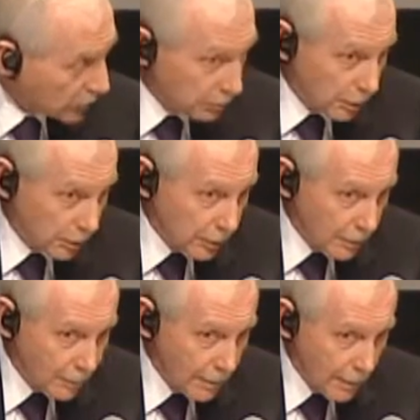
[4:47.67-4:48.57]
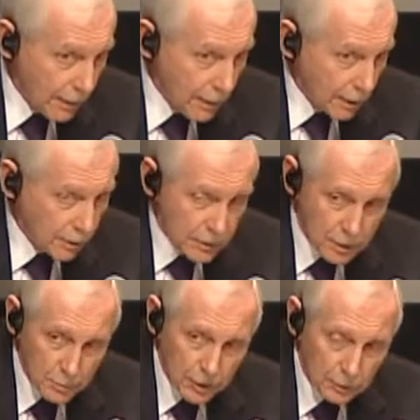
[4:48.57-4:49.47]
えその労働
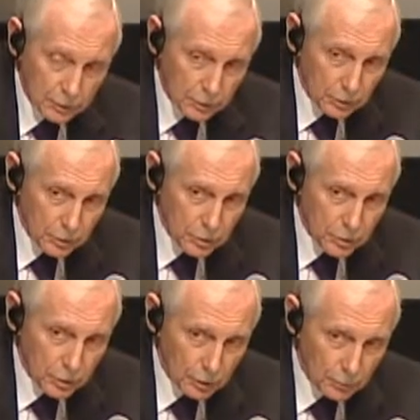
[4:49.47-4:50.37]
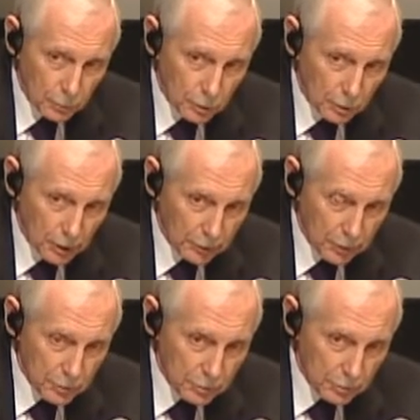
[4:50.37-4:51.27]
者の移住ということに関
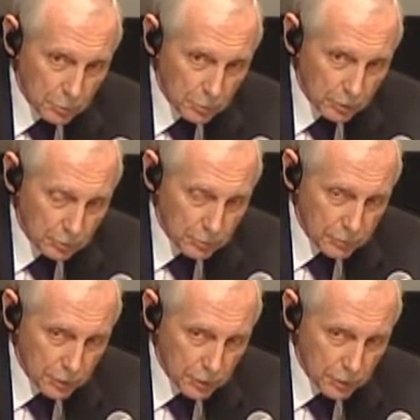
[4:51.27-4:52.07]
連しているわけであります。